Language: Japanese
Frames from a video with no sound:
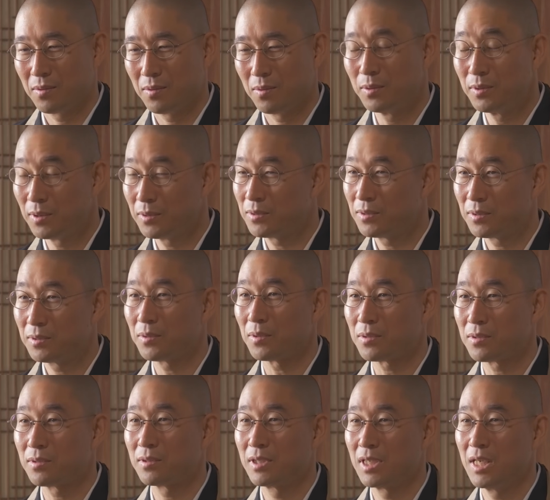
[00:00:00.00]
おのずと
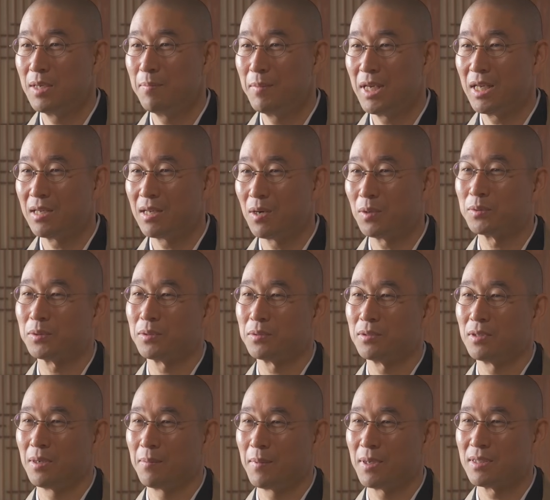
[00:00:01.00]
睡眠が
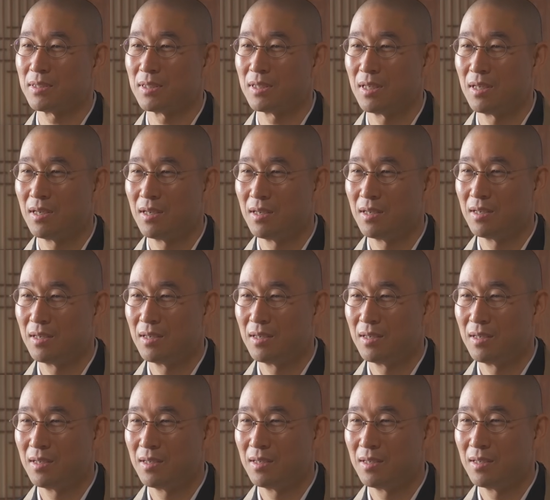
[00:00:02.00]
訪れます。
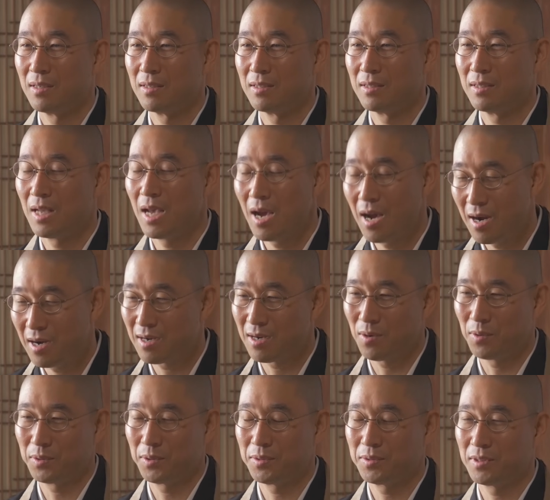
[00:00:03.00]
涅槃
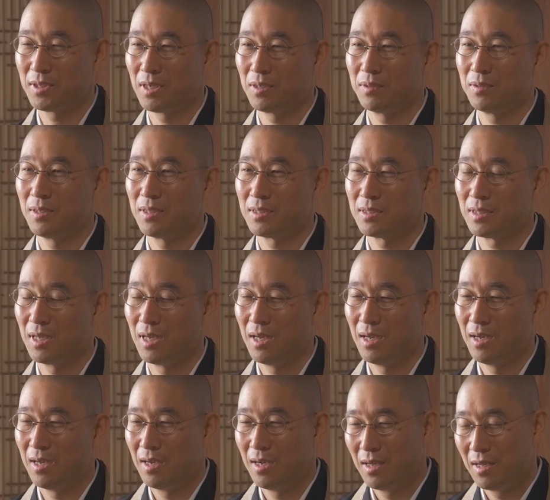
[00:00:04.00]
が訪れるんです。
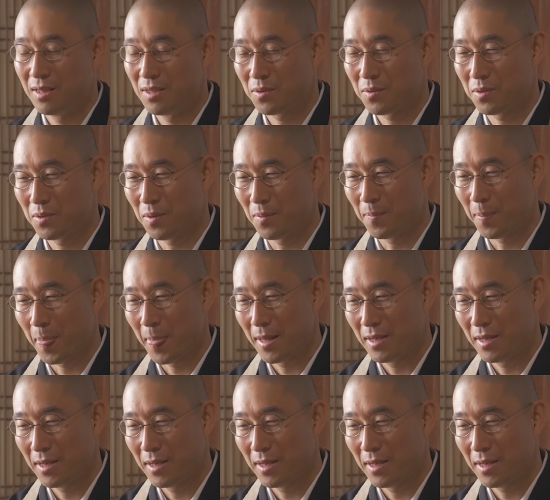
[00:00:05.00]
で、この